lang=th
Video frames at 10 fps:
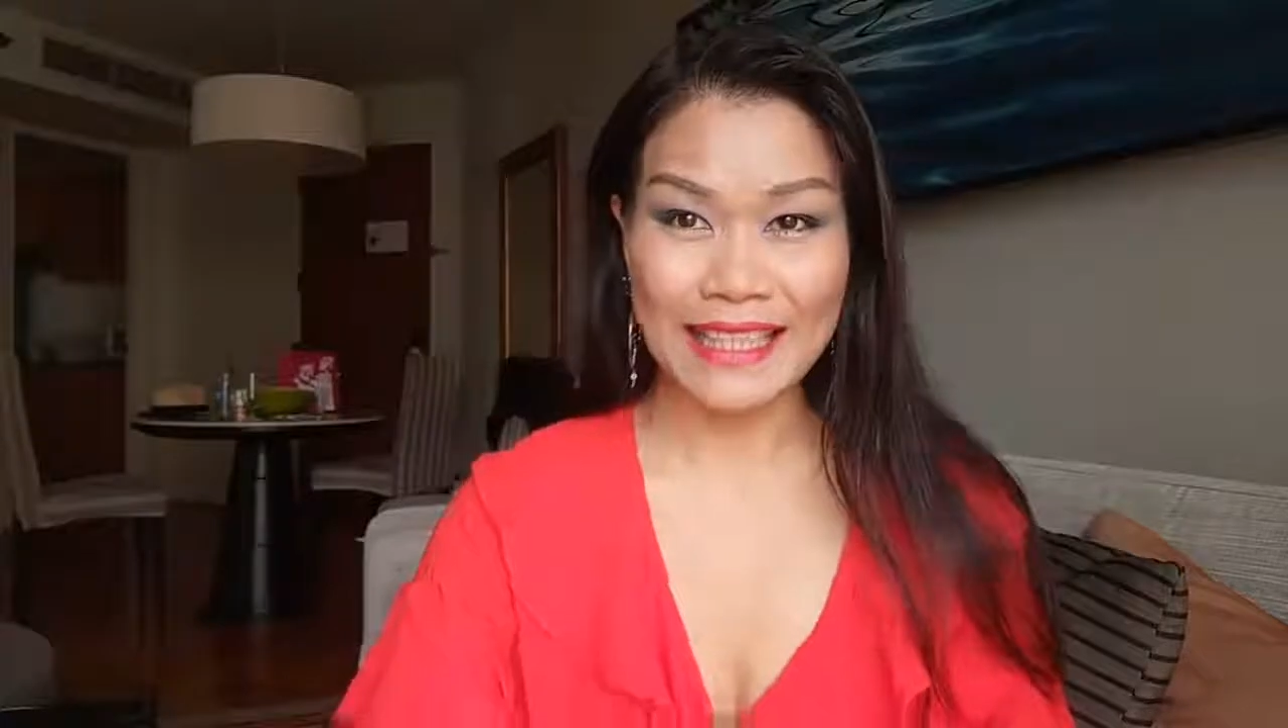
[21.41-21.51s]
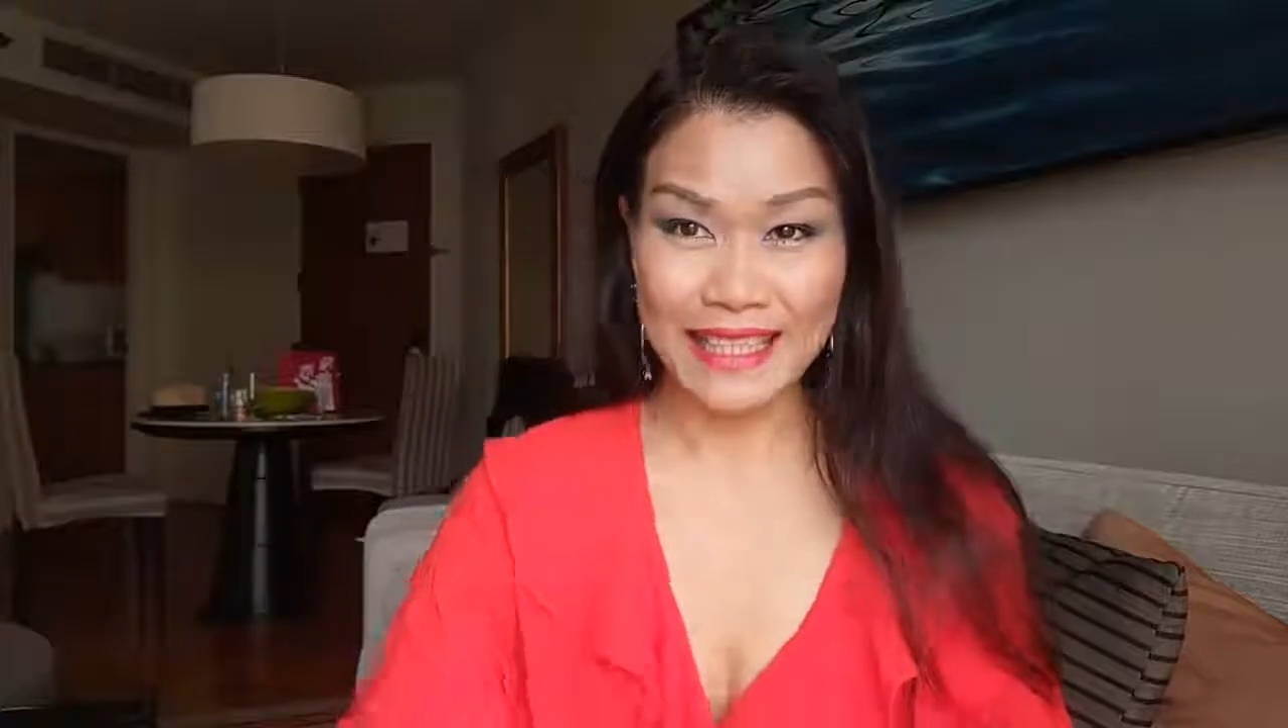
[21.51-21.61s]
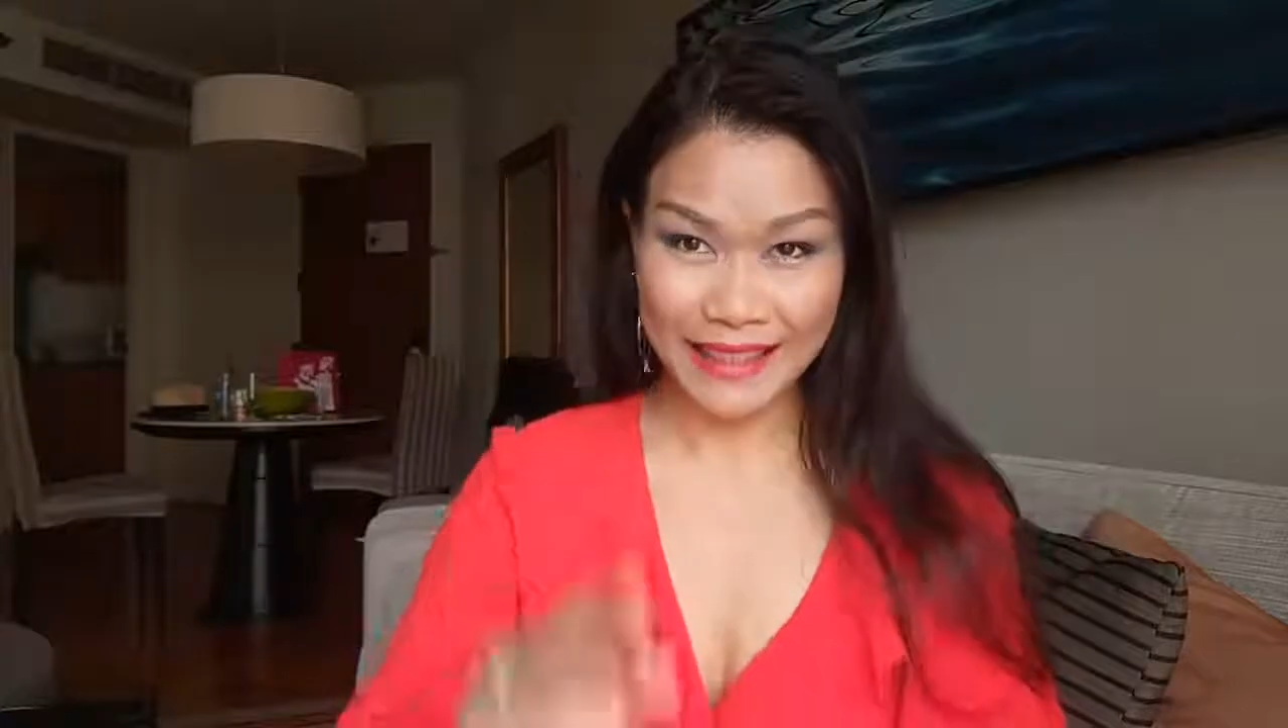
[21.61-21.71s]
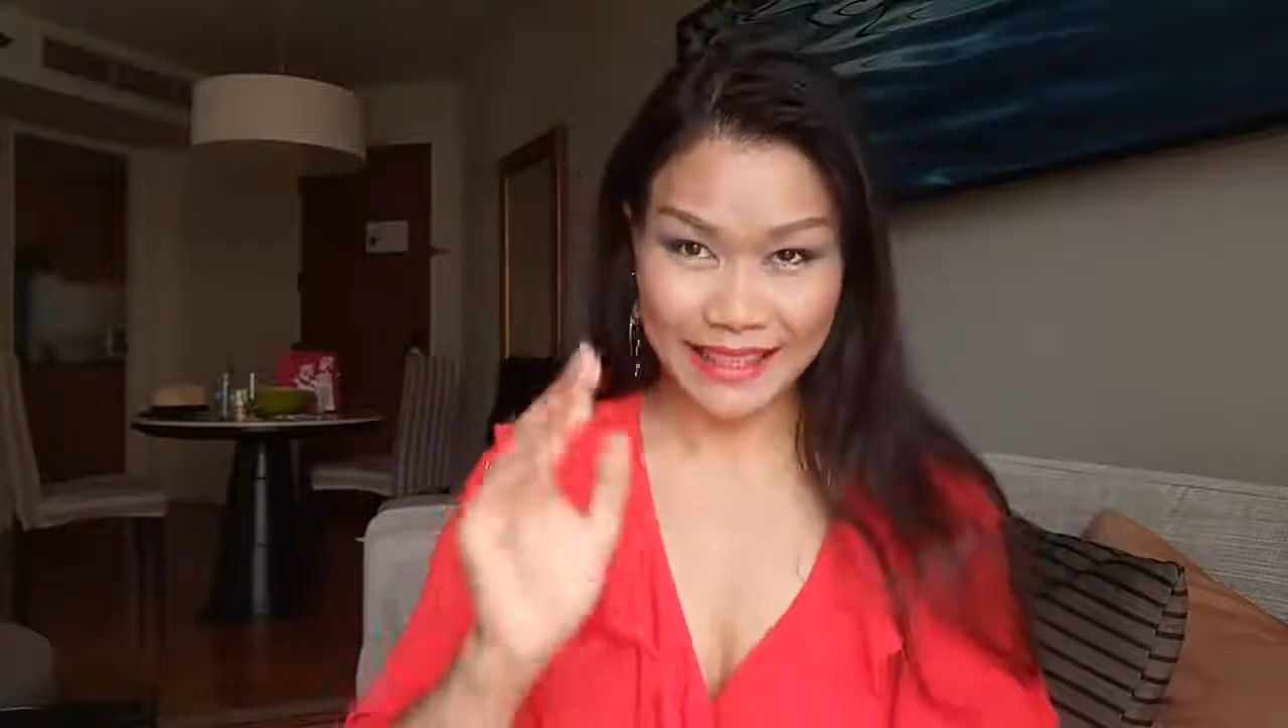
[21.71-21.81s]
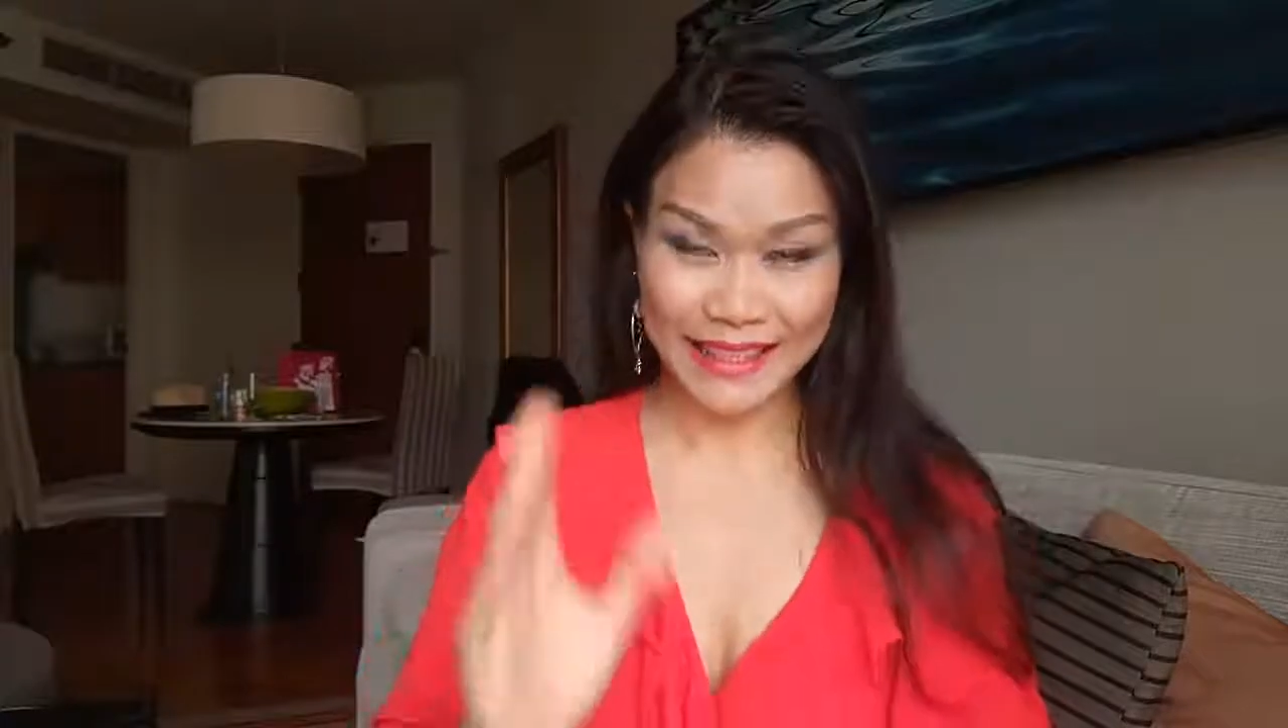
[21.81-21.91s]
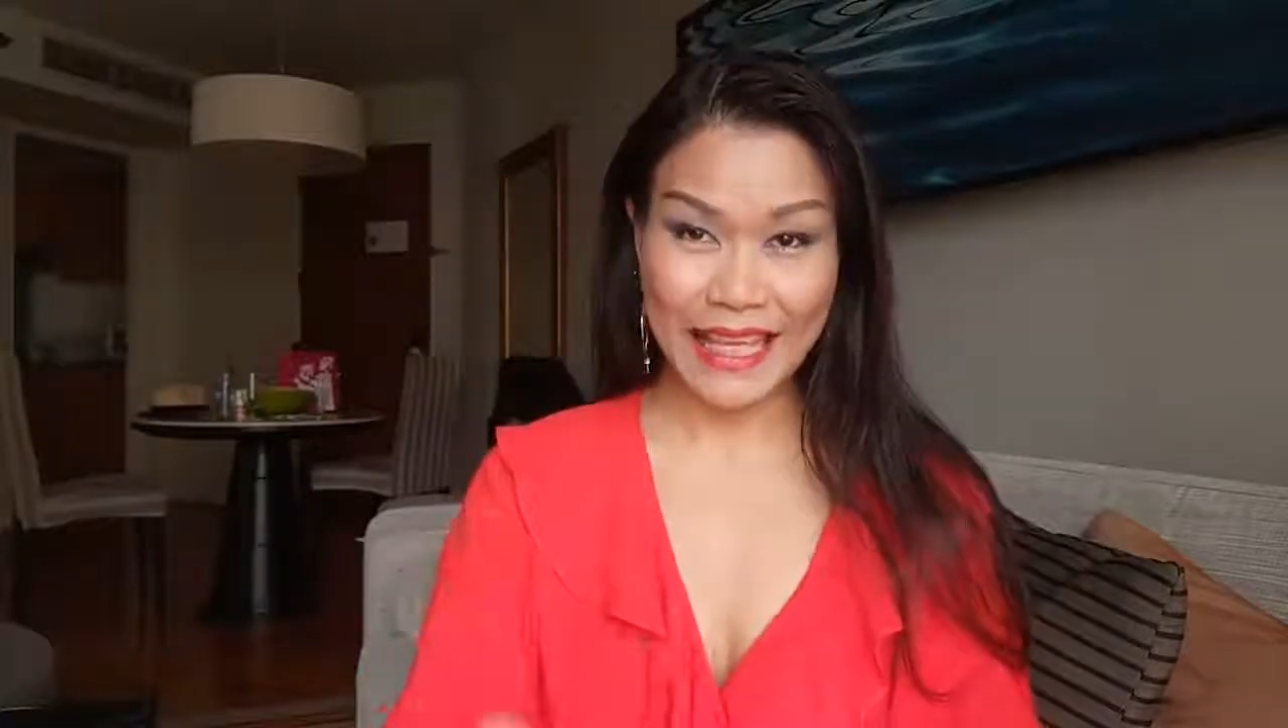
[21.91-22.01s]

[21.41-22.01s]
นึกถึง